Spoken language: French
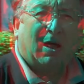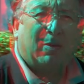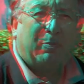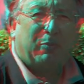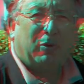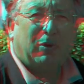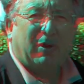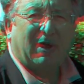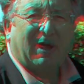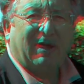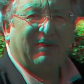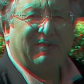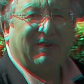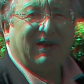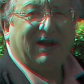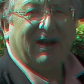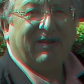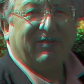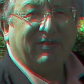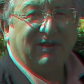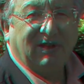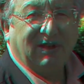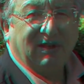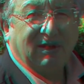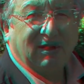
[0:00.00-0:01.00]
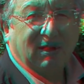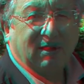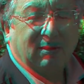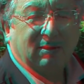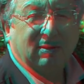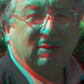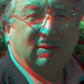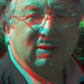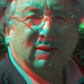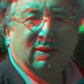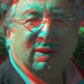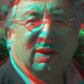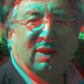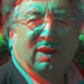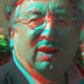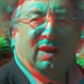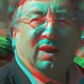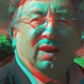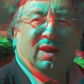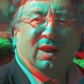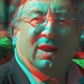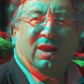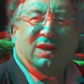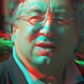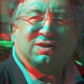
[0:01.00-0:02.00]
un peu de rêve et d'avenir,
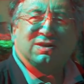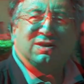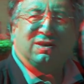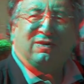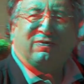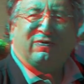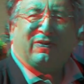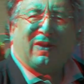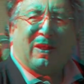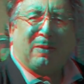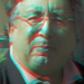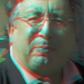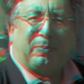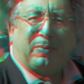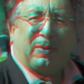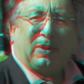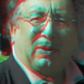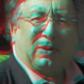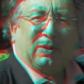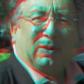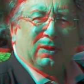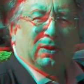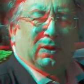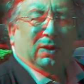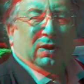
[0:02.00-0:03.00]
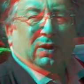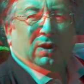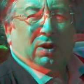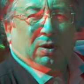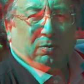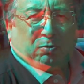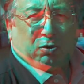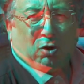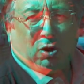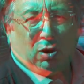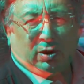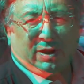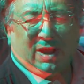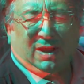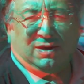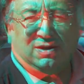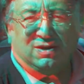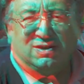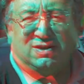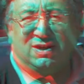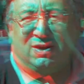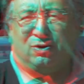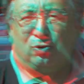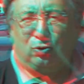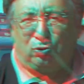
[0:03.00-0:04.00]
et SIFAP, pour
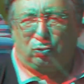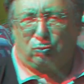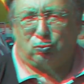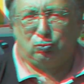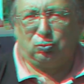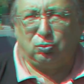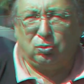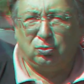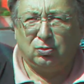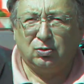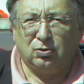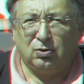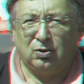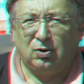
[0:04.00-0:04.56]
organiser le tout.